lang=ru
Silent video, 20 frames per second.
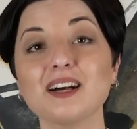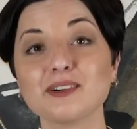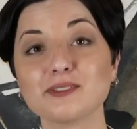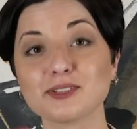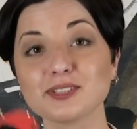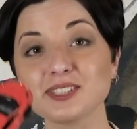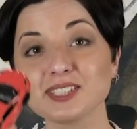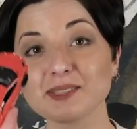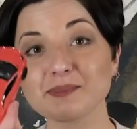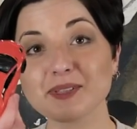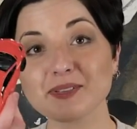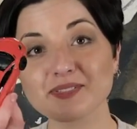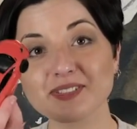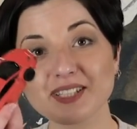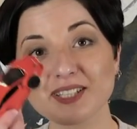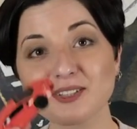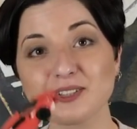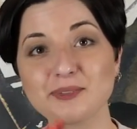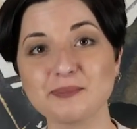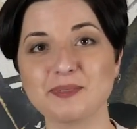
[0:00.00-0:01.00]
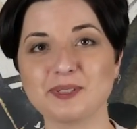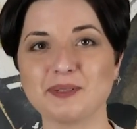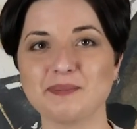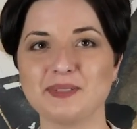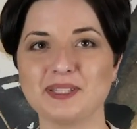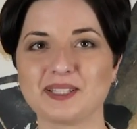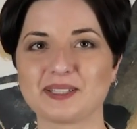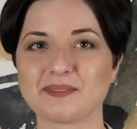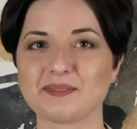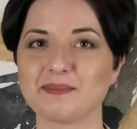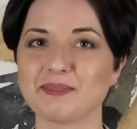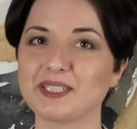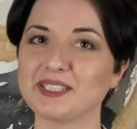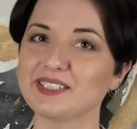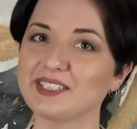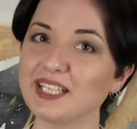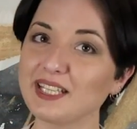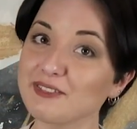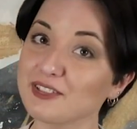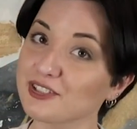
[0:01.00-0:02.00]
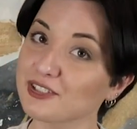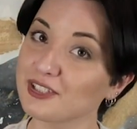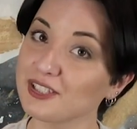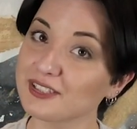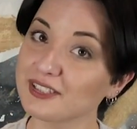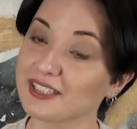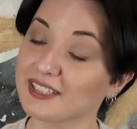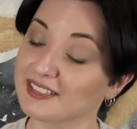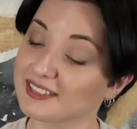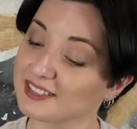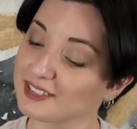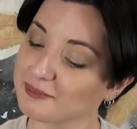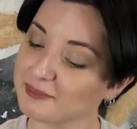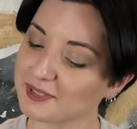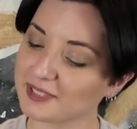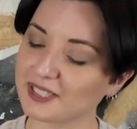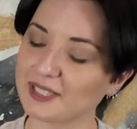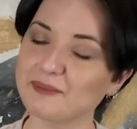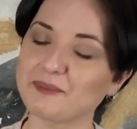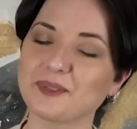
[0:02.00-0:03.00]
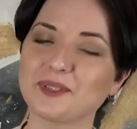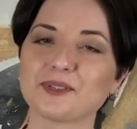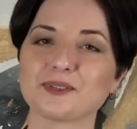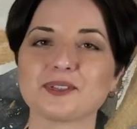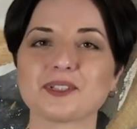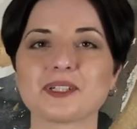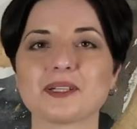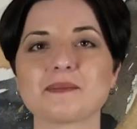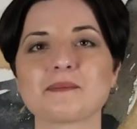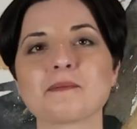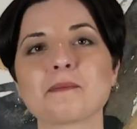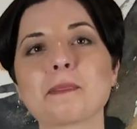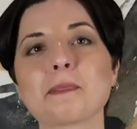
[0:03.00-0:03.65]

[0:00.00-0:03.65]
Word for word: Вот тебе второй пример. Представь, что это суперкомпьютер.